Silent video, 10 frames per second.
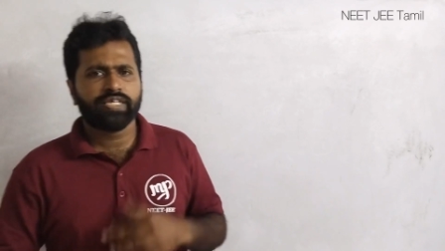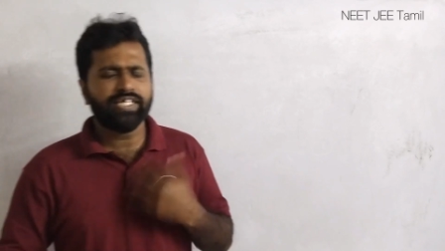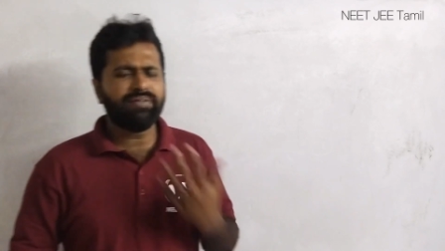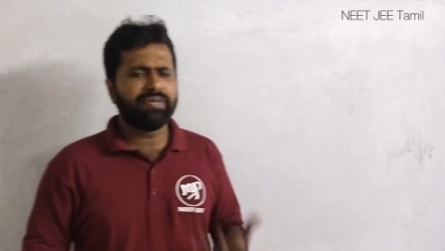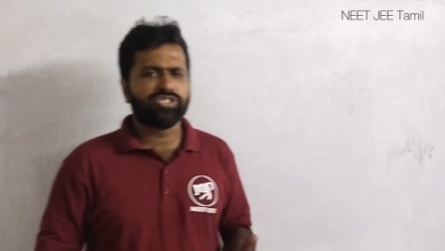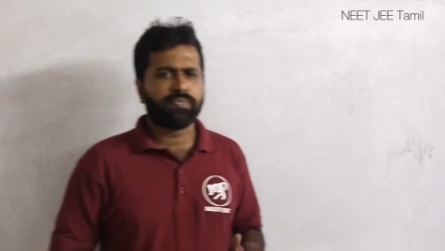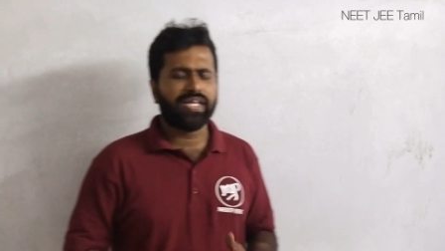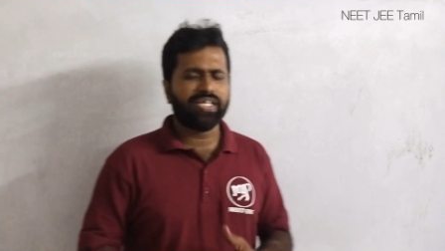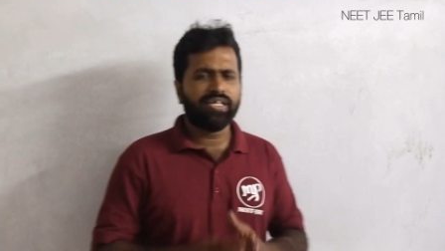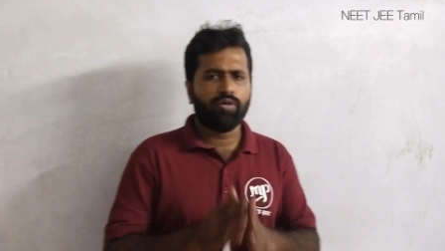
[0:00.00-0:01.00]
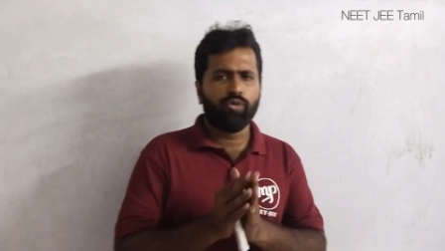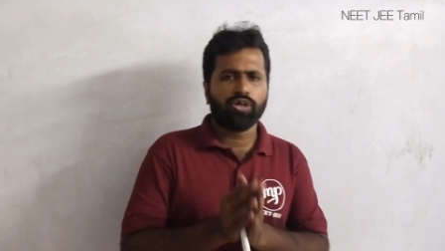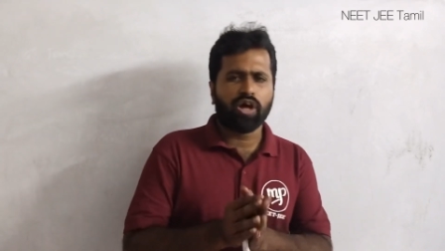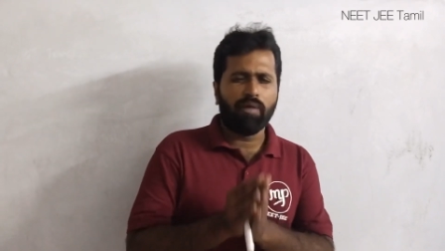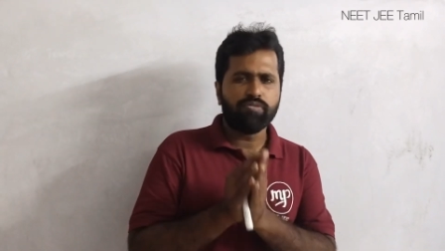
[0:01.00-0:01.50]
எதை பேஸ் பண்ணி ஒரு
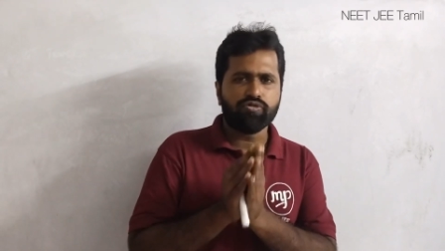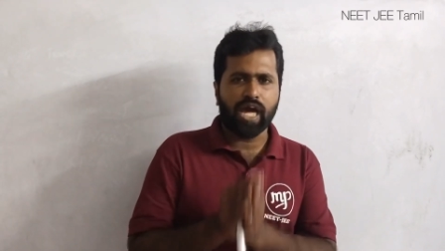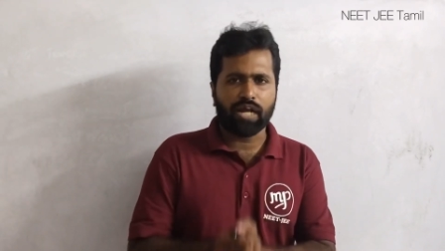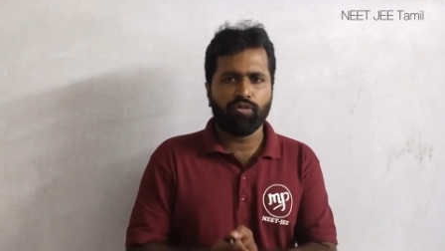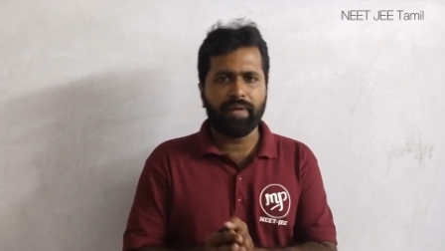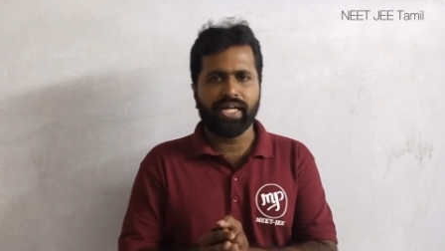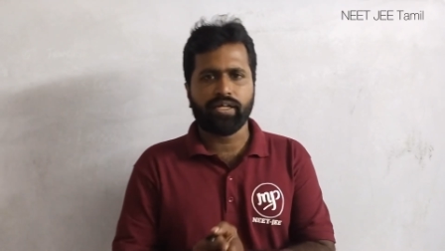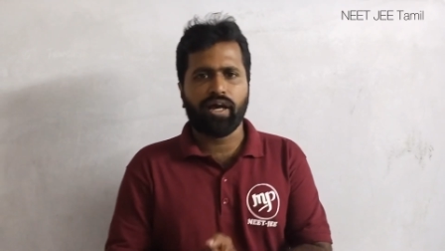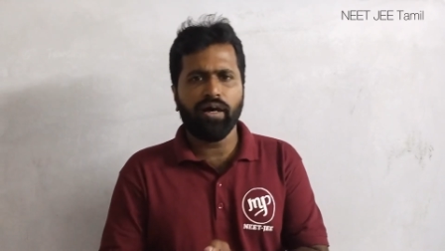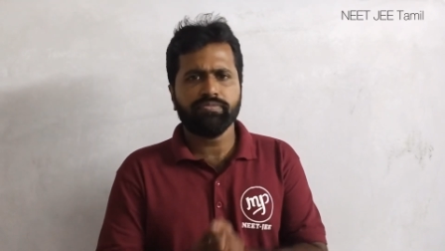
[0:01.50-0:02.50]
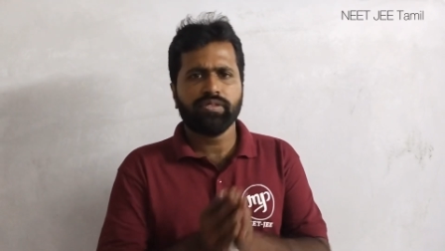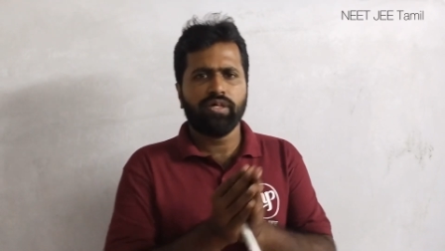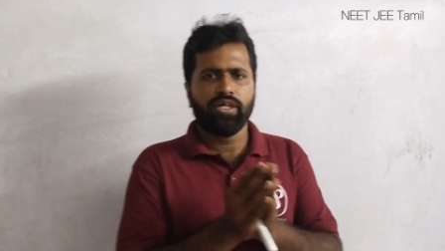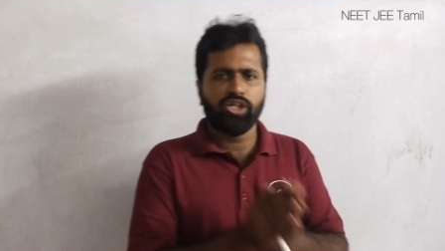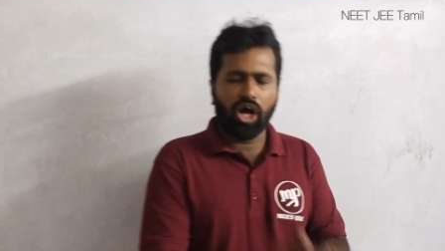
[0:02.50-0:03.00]
காம்பவுண்ட் அரோமேட்டிக்கா
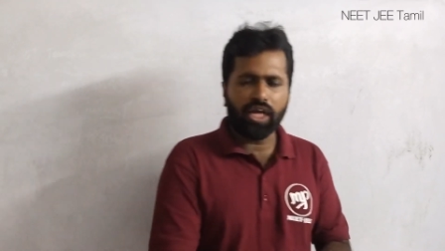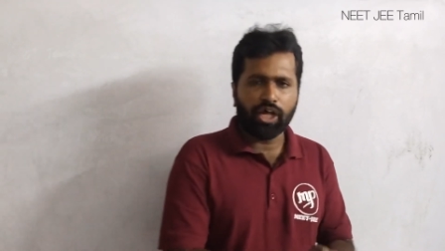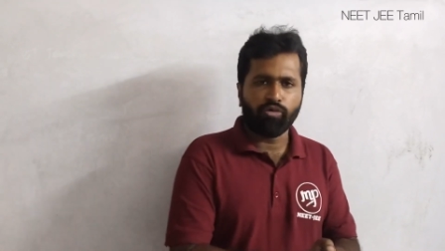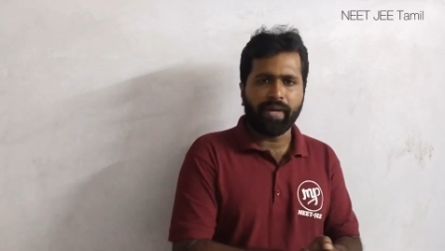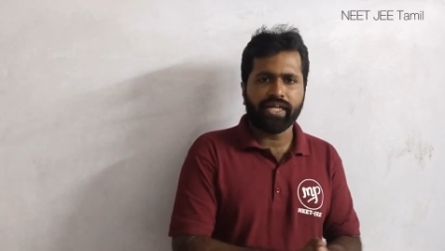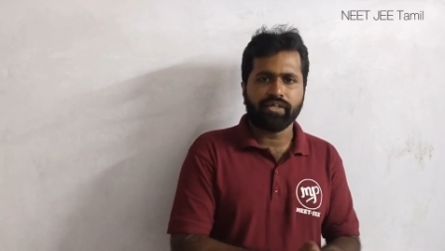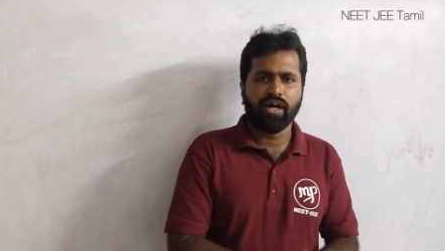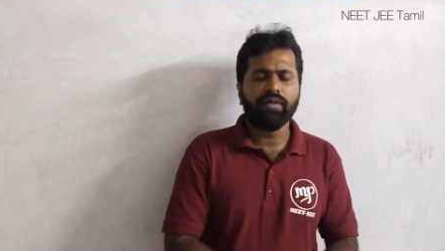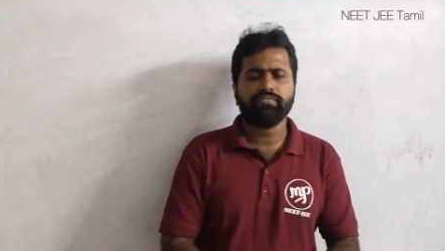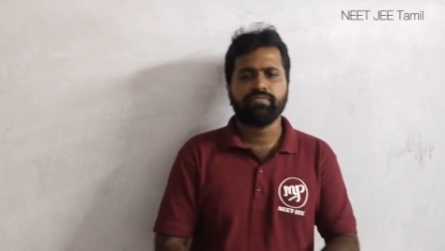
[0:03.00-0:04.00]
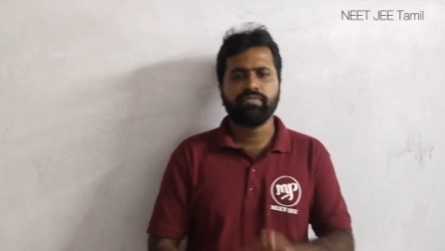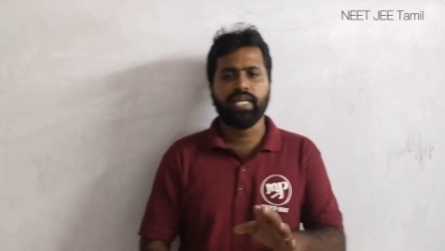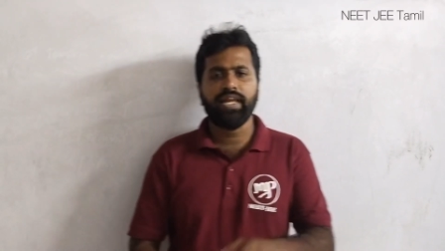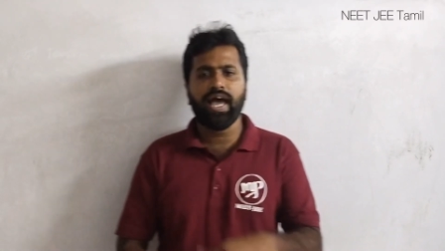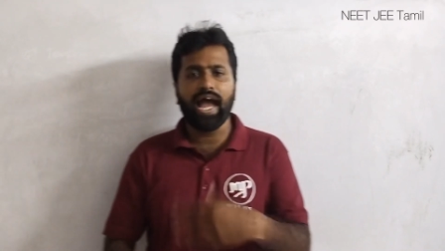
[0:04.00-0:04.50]
நான் அரோமேட்டிக்கா
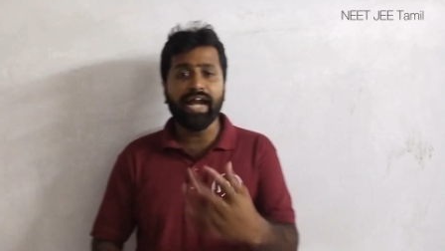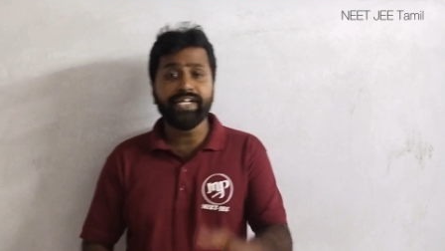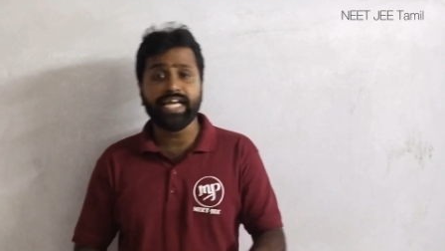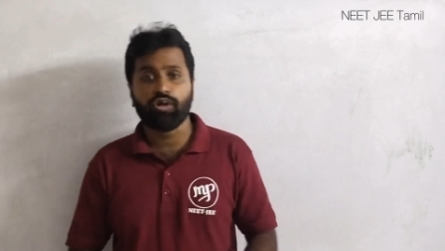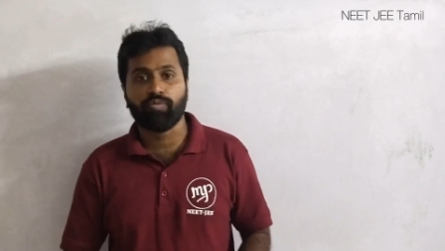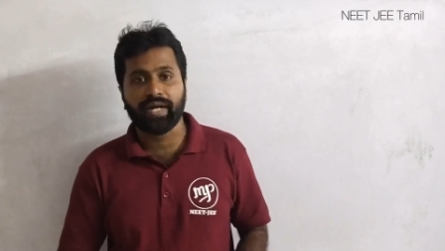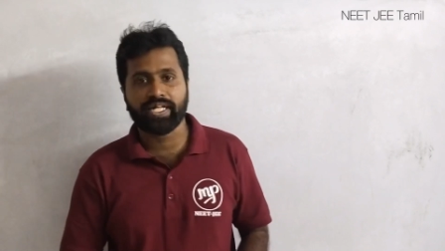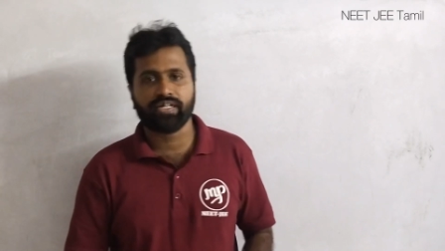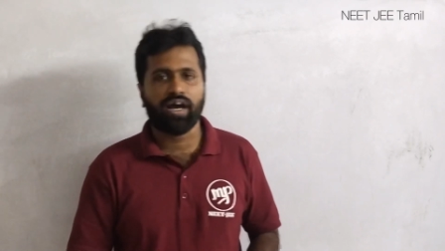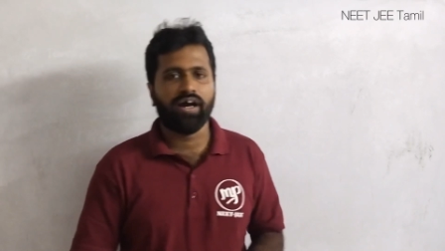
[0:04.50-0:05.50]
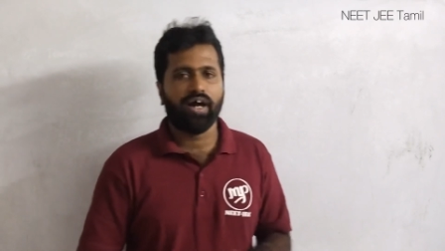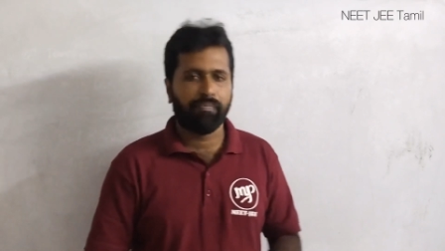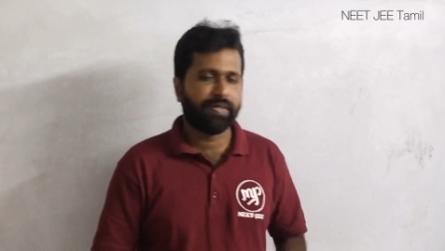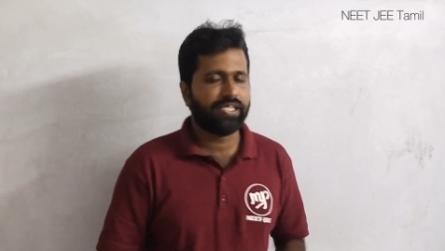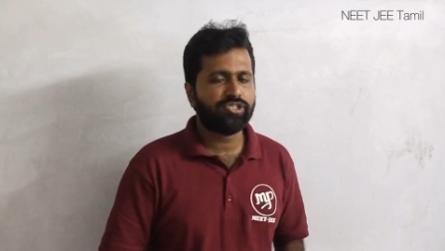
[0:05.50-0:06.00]
இல்லை ஆன்டி அரோமேட்டிக்கா
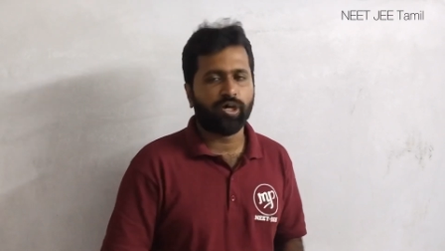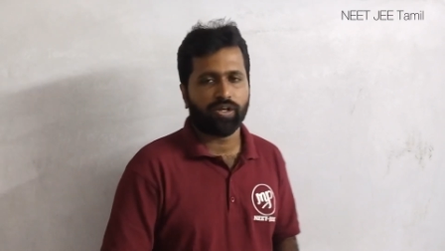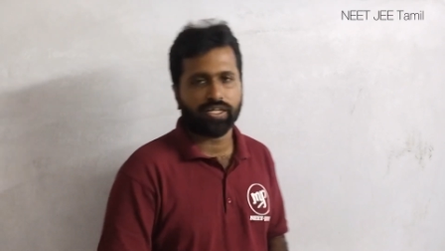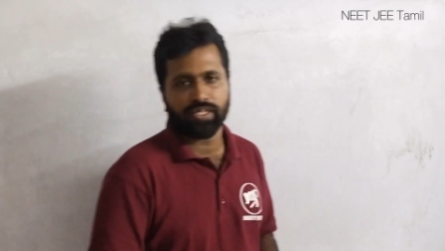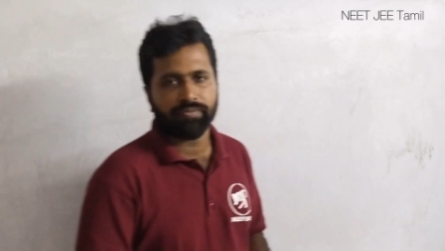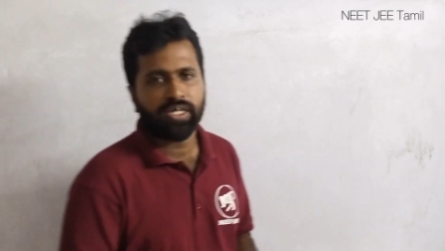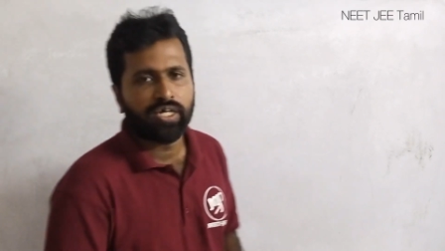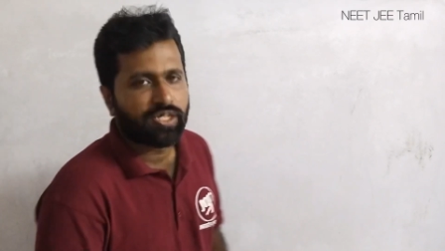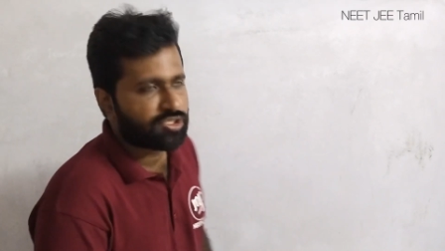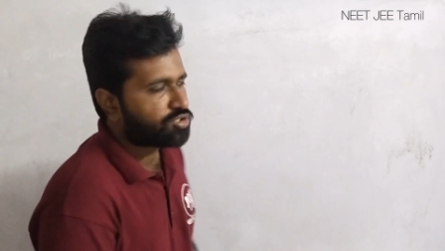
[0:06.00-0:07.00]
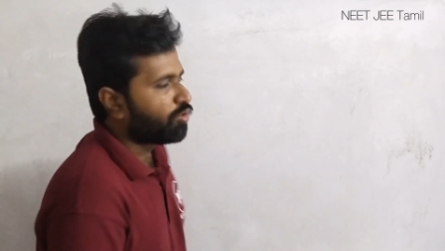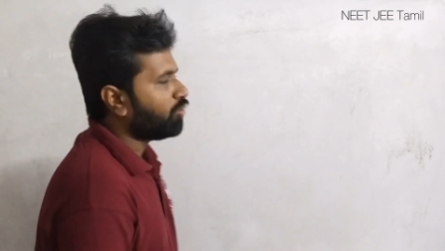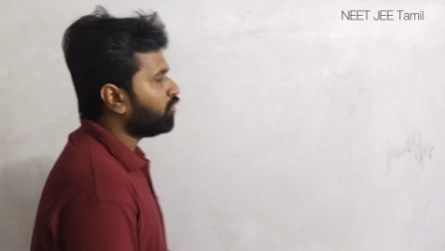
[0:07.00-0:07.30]
அப்படின்னு சொல்கிறது ஸோ